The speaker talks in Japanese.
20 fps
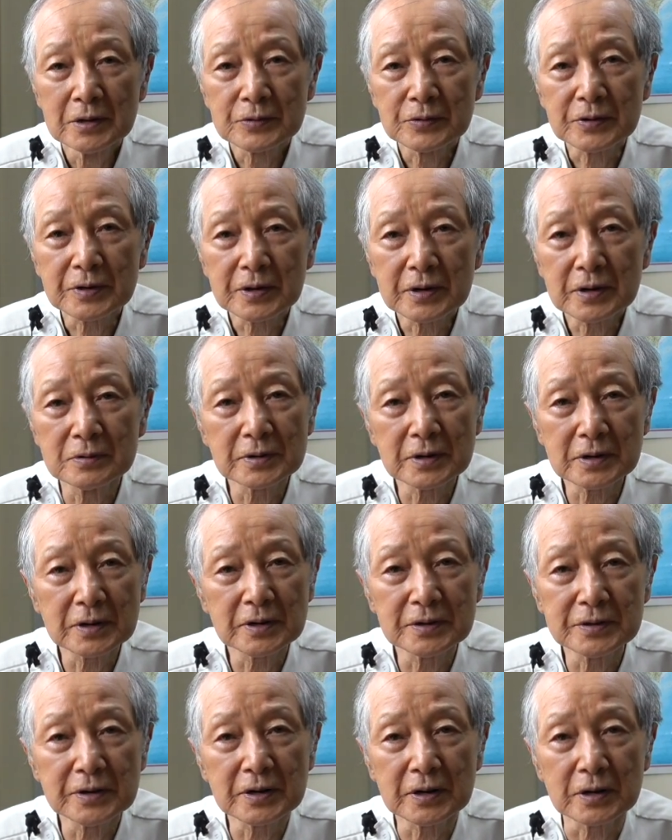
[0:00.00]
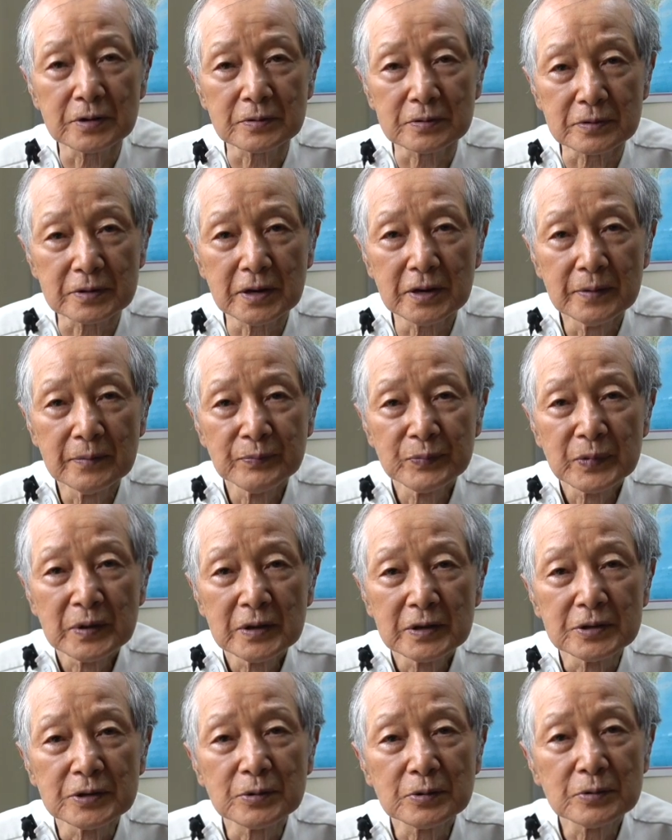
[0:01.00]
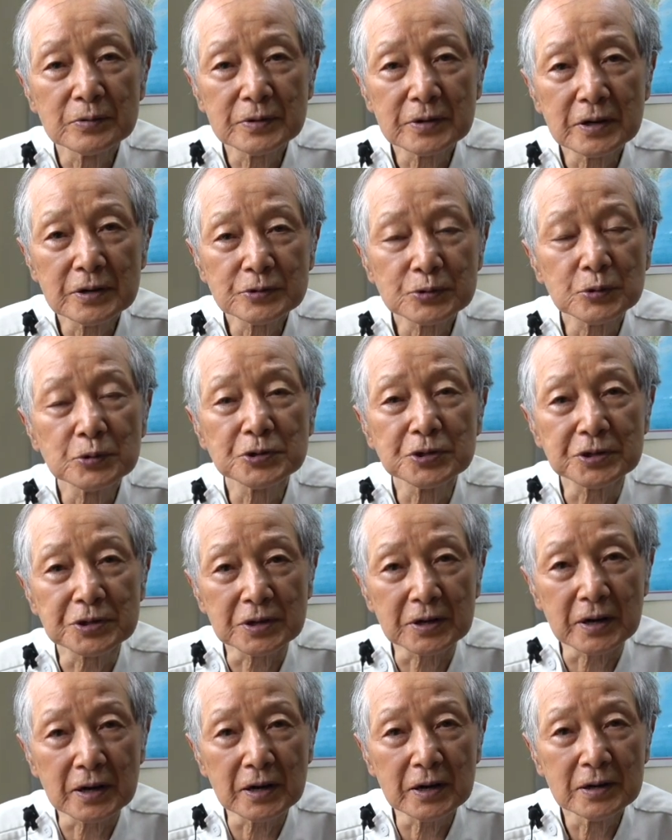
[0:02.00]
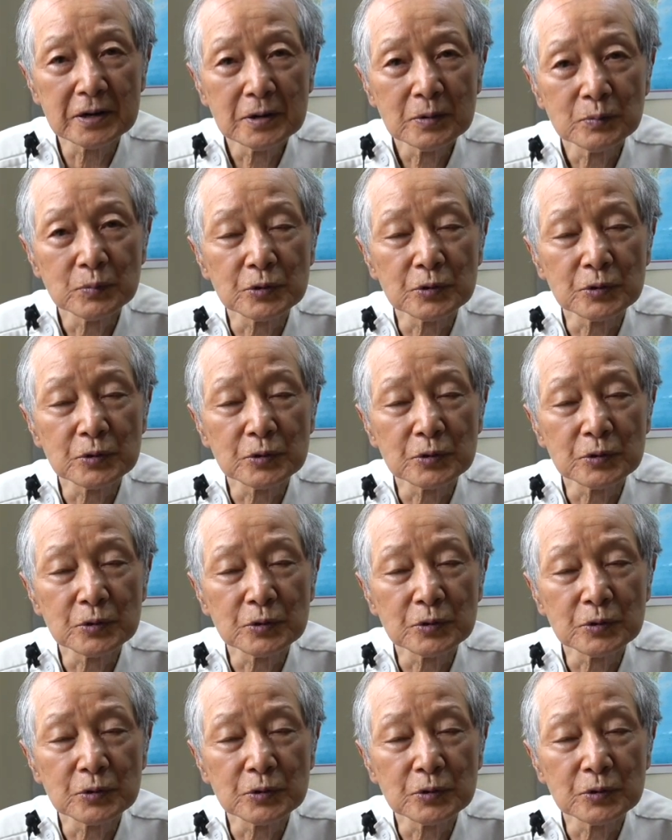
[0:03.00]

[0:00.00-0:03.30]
それからお腹の中のね、いろんな組織が